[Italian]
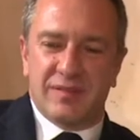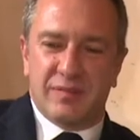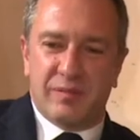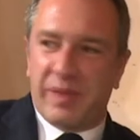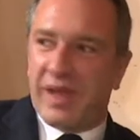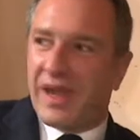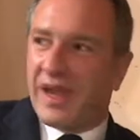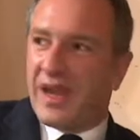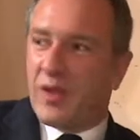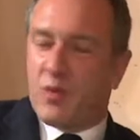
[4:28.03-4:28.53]

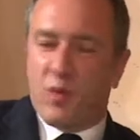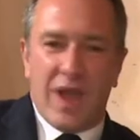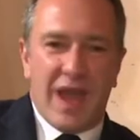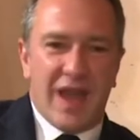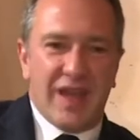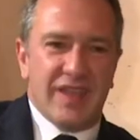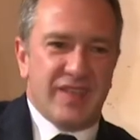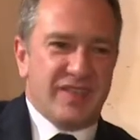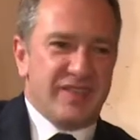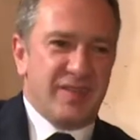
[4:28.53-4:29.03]
per la
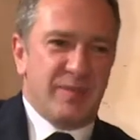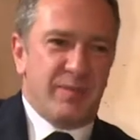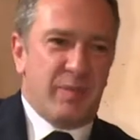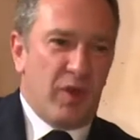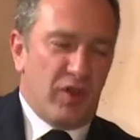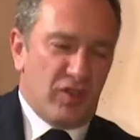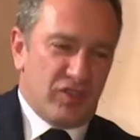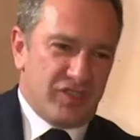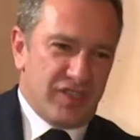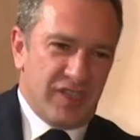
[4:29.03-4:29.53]
quale si
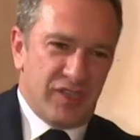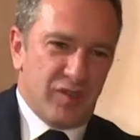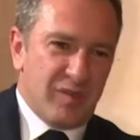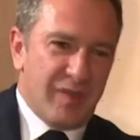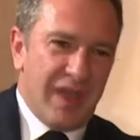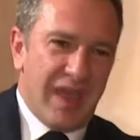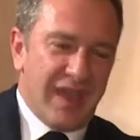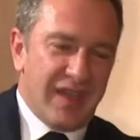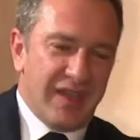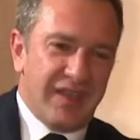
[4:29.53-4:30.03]
possa
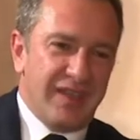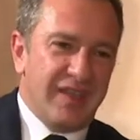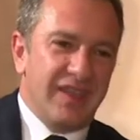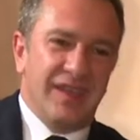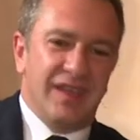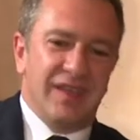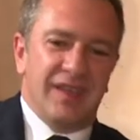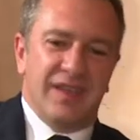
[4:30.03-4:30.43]
domani